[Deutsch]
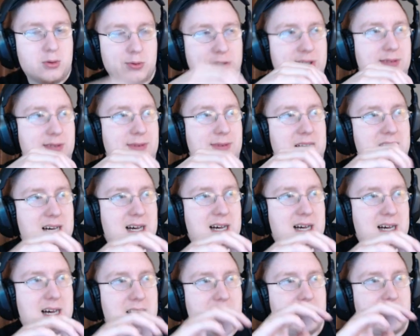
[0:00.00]
und
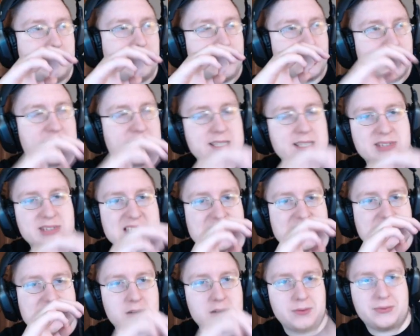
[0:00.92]
wir, äh, wir stellen
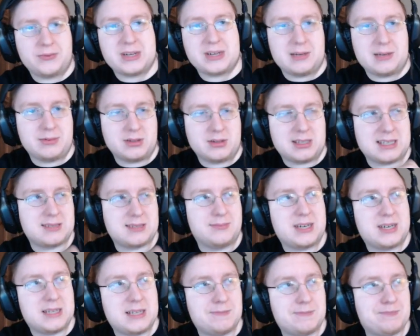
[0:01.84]
uns eine Aufgabe,
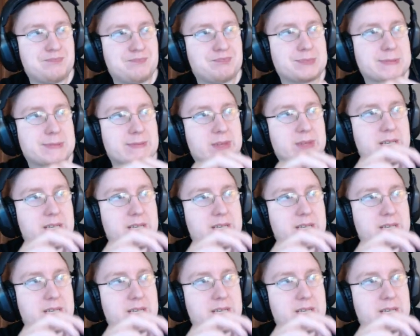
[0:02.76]
dass man